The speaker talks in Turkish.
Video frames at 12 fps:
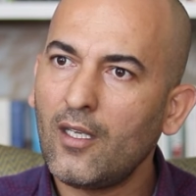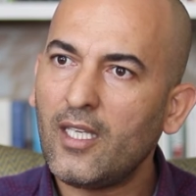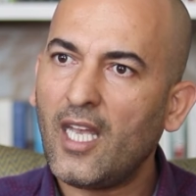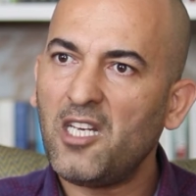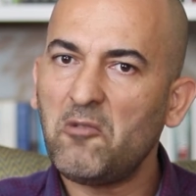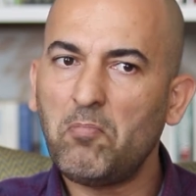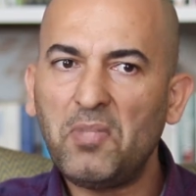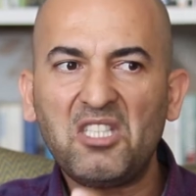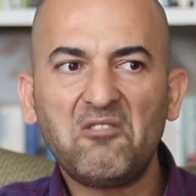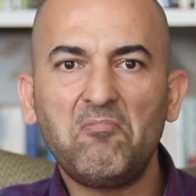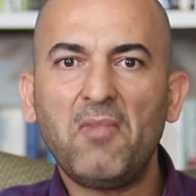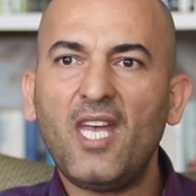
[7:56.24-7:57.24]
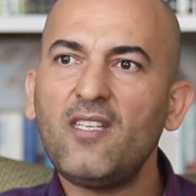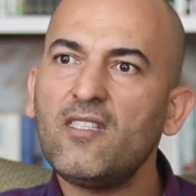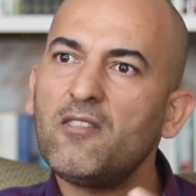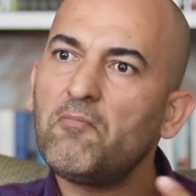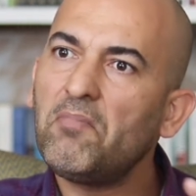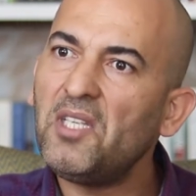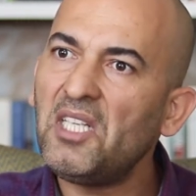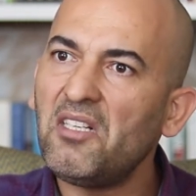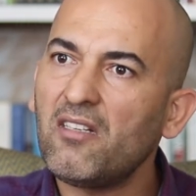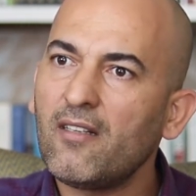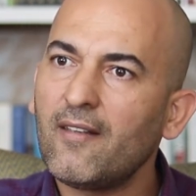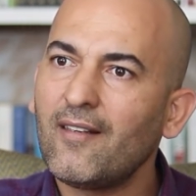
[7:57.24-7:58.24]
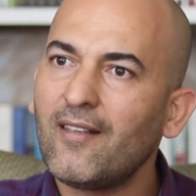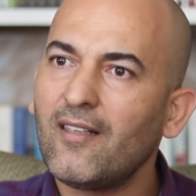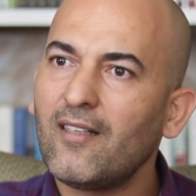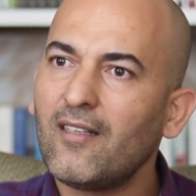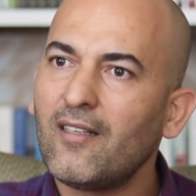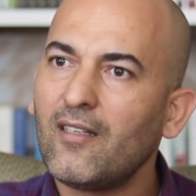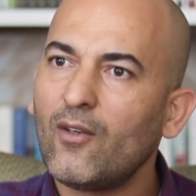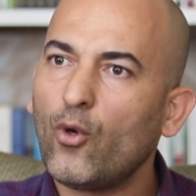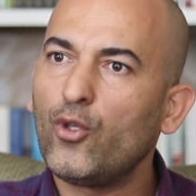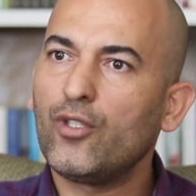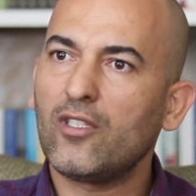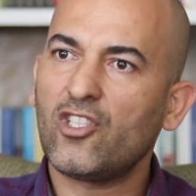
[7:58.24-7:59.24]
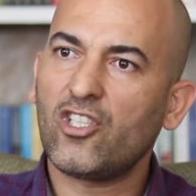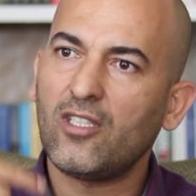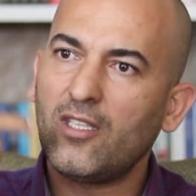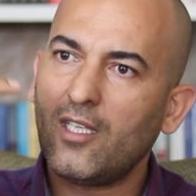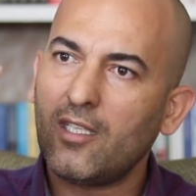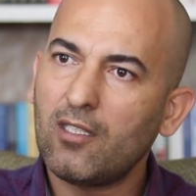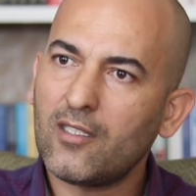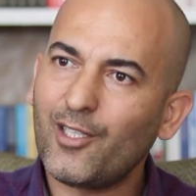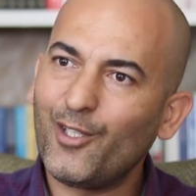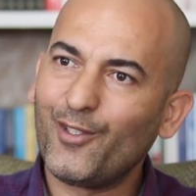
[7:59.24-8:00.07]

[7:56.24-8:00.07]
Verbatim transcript: Yani bitmez bir Oyunun içindeyiz